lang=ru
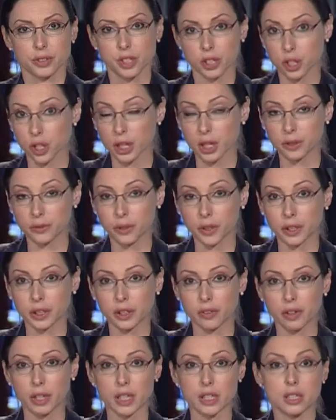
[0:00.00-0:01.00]
В США
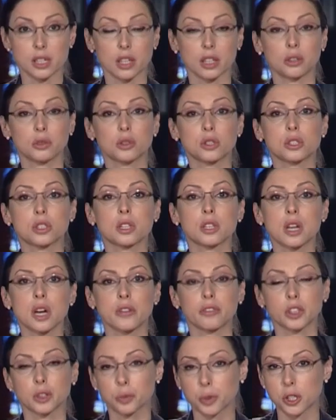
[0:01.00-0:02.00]
инфаркт является одной из
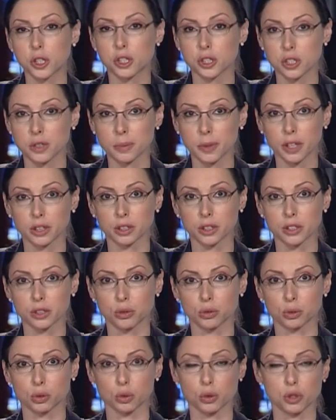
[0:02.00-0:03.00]
главных причин
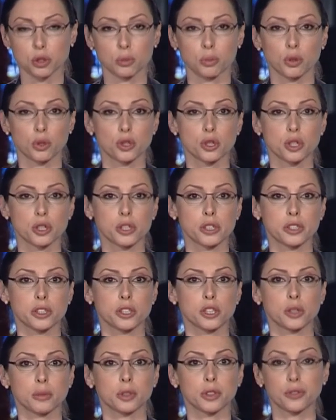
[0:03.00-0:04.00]
смертности. Он уносит больше
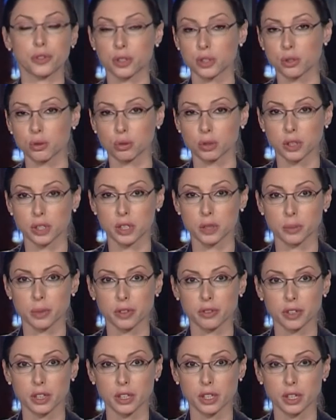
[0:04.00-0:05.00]
жизни, чем инфекционные
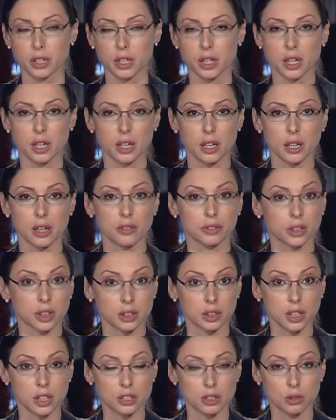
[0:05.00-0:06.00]
заболевания, рак и
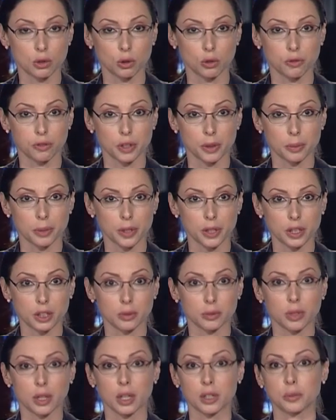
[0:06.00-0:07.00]
автокатастрофы. При
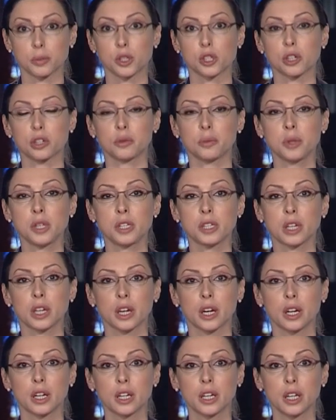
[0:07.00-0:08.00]
этом, как отмечают
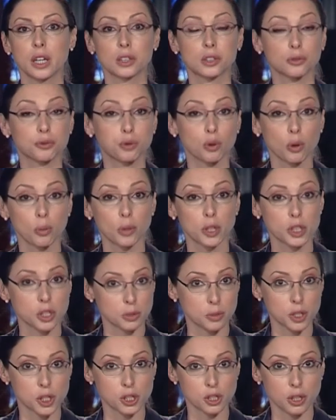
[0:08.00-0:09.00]
медики, эта форма
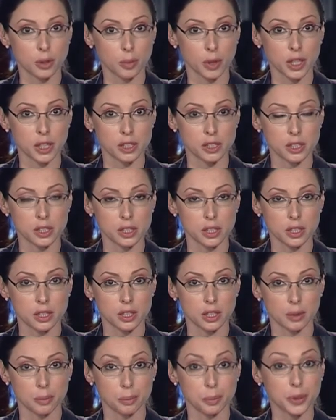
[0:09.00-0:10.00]
ишемической болезни
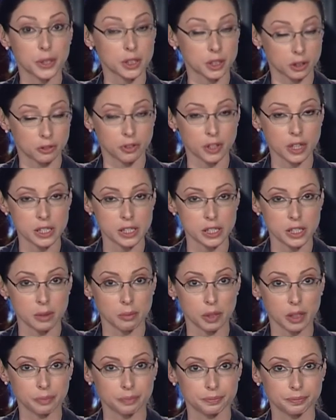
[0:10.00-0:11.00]
сердца
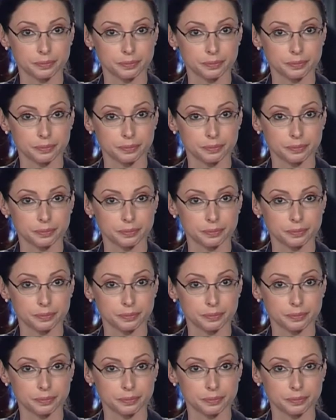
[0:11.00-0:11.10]
предотвратима.